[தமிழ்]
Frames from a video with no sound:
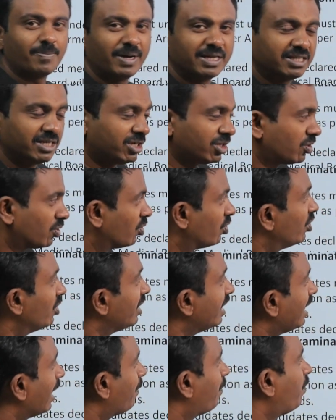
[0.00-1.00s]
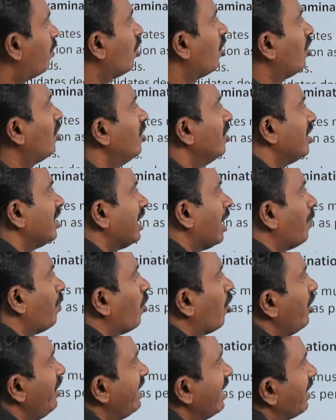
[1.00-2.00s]
பார்த்துட்டு இருக்கணும் எப்போ நான்
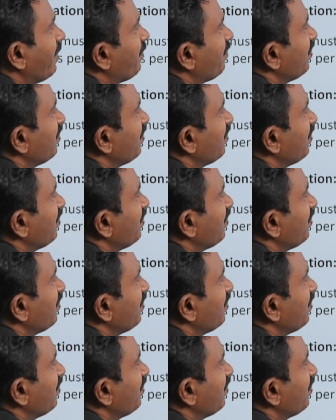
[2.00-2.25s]
போயிட்டேன்